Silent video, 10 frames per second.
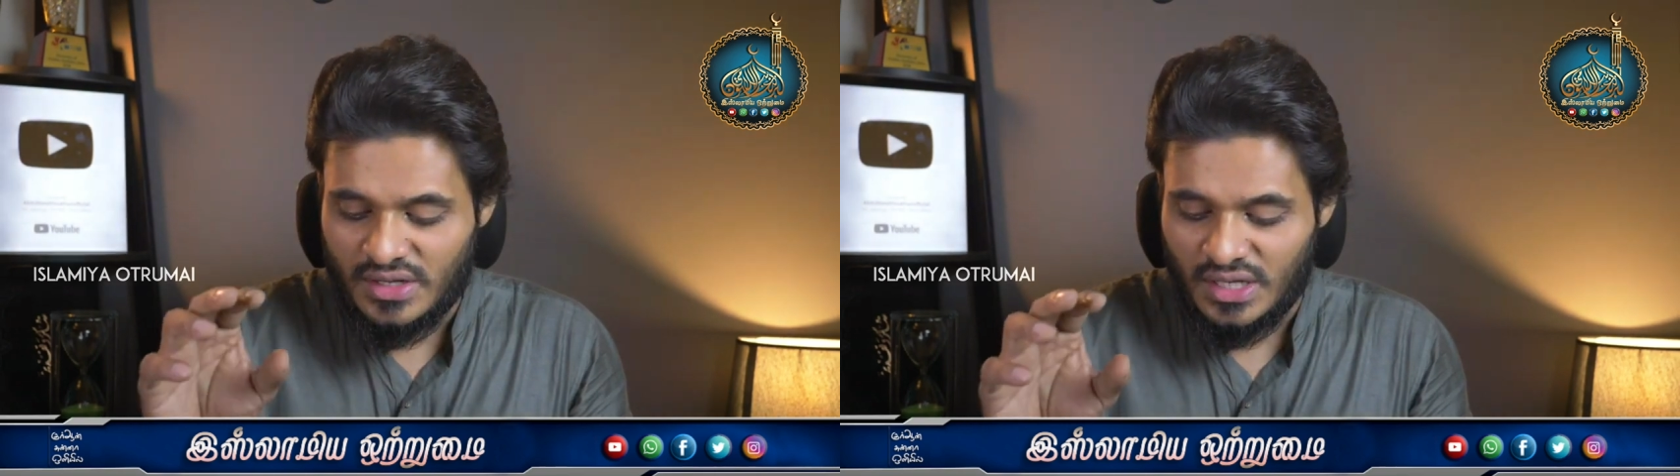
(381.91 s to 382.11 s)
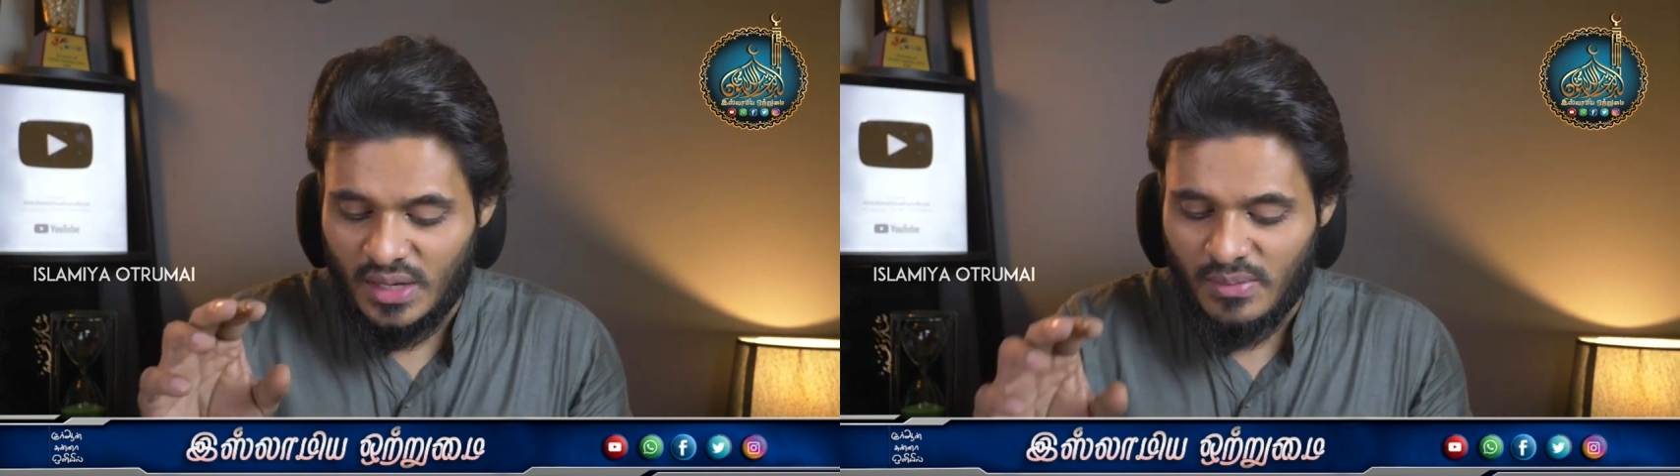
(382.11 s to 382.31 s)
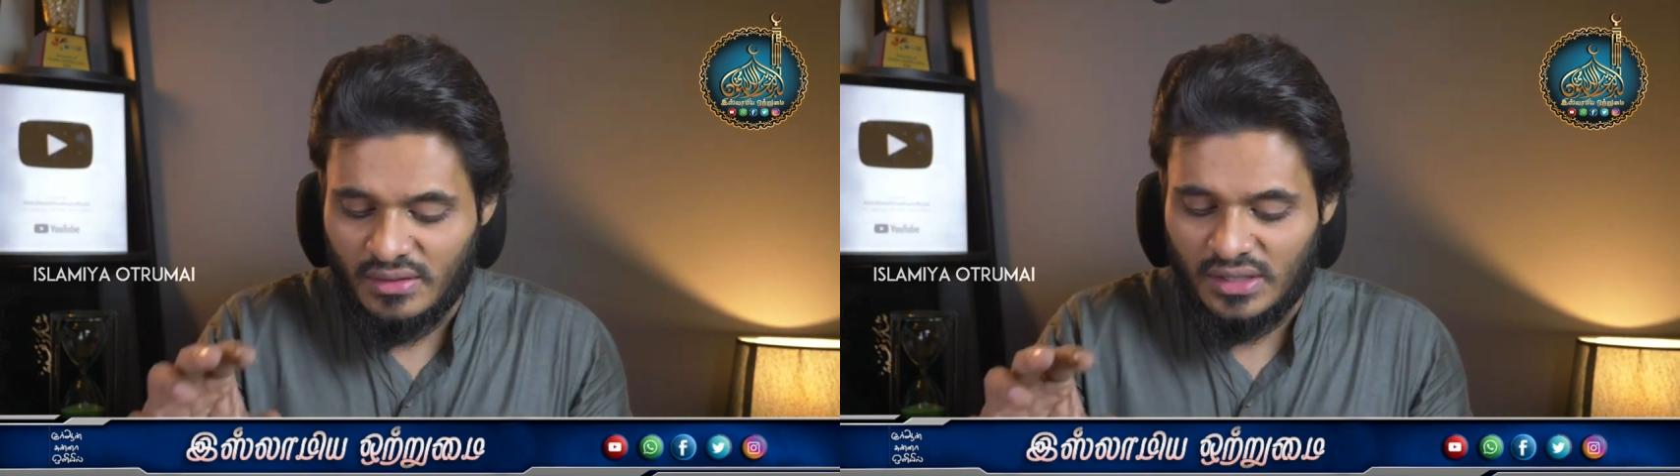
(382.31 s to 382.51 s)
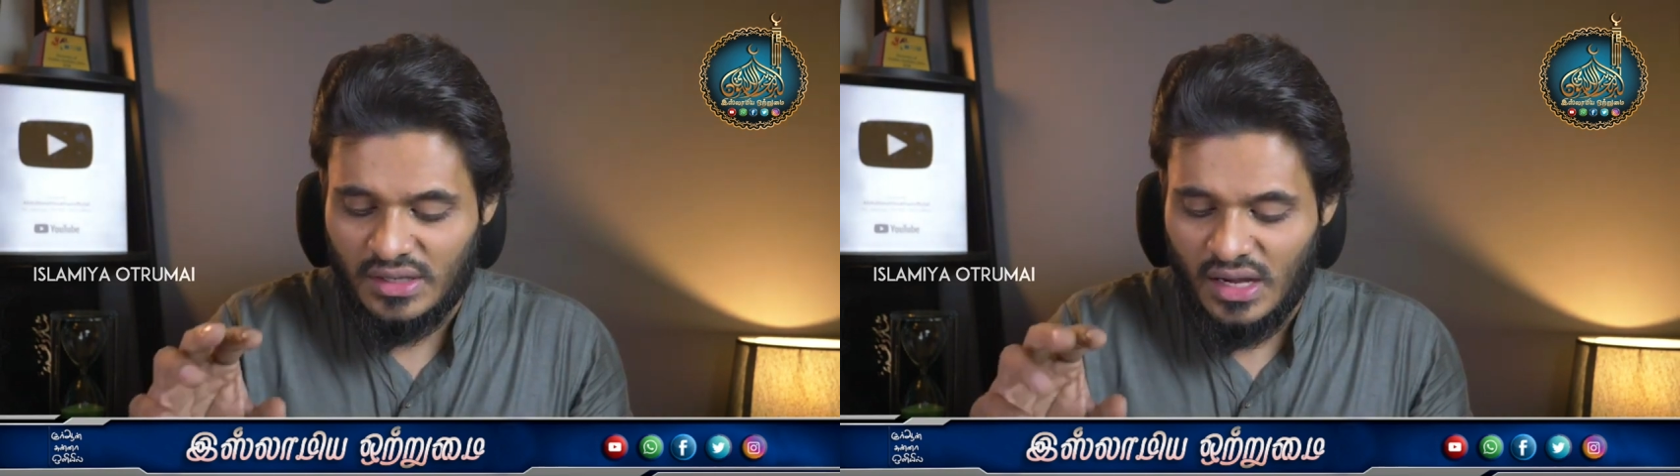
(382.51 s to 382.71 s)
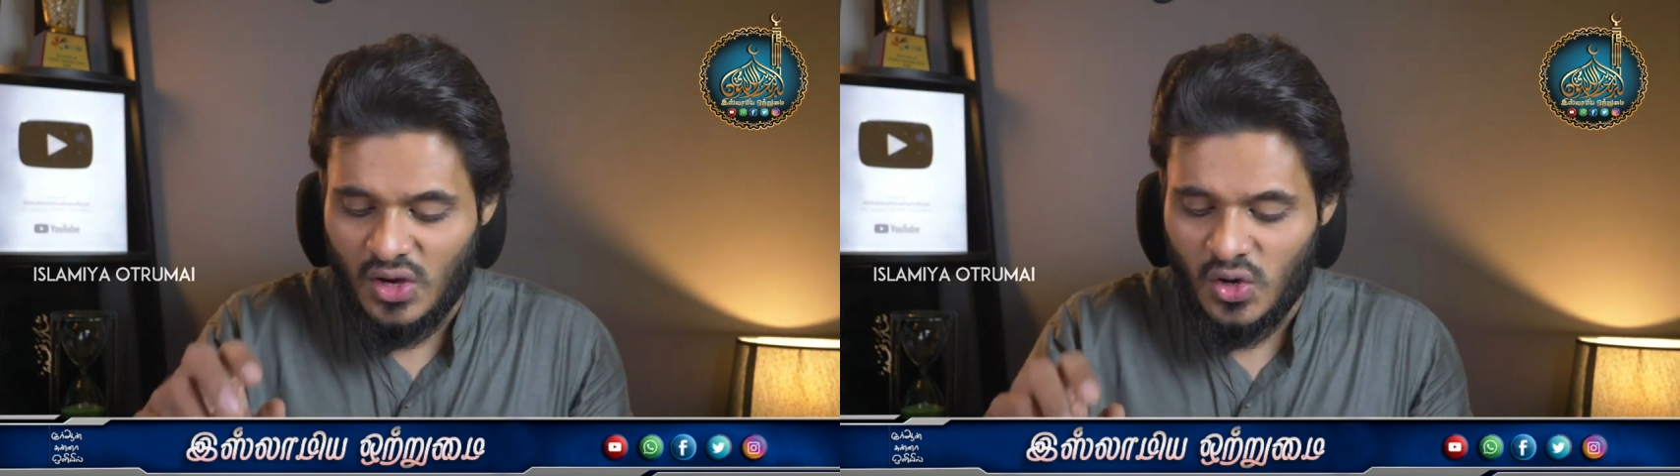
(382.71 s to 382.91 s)
சிரமத்தை
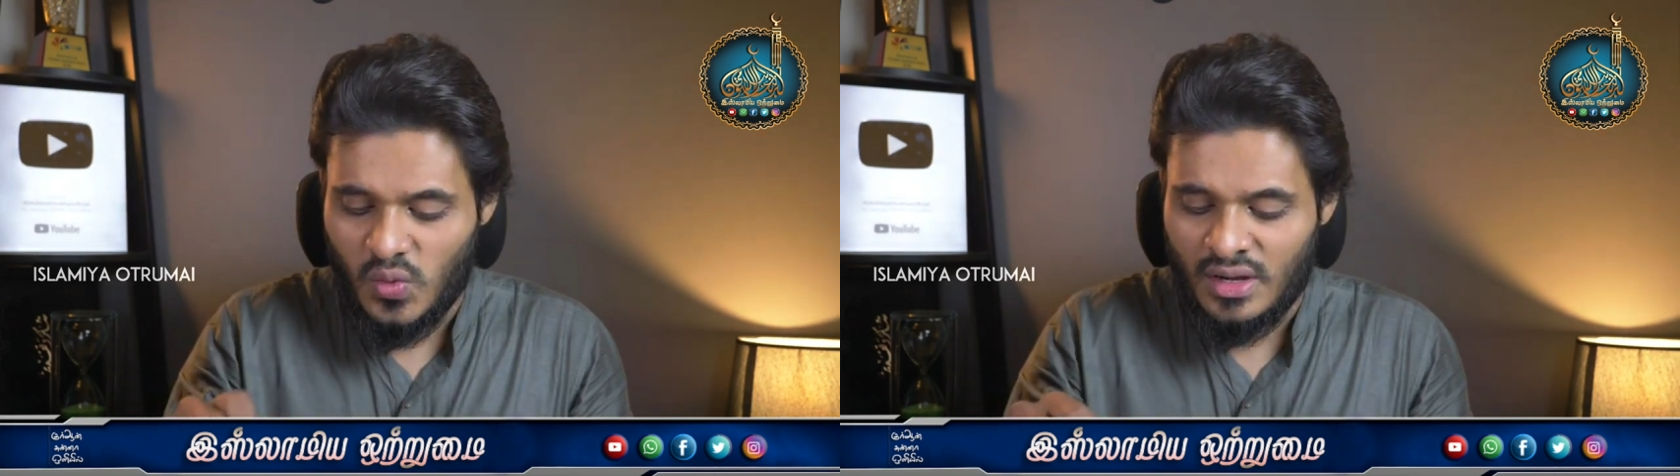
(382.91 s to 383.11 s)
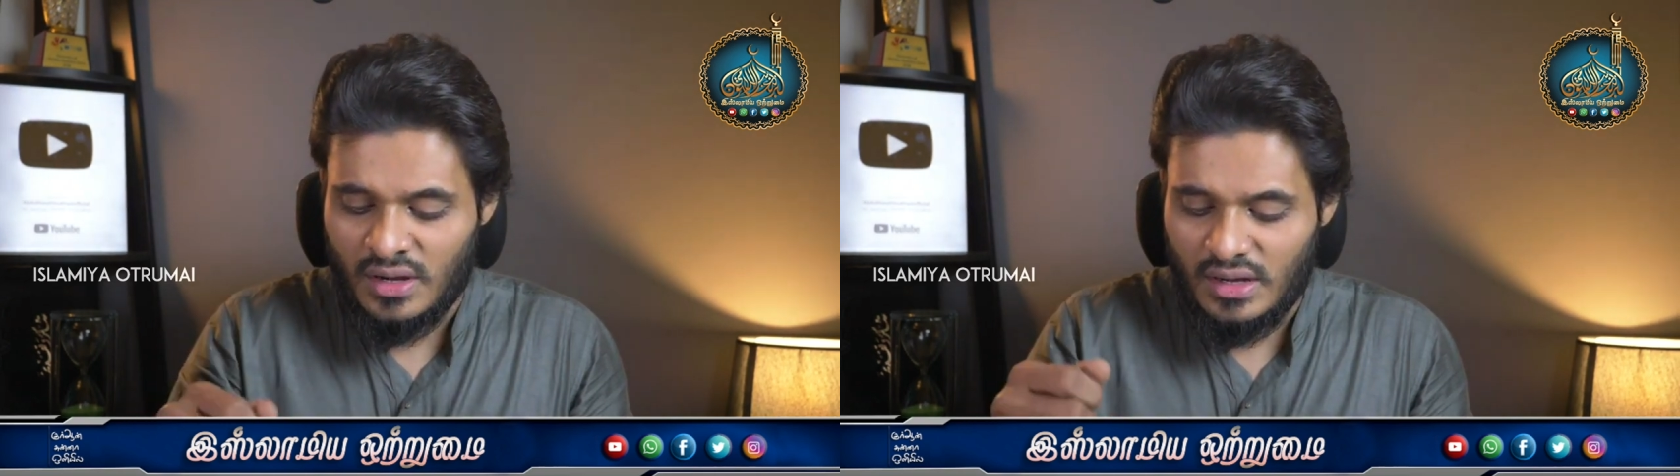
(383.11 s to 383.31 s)
யார் ஒருவன்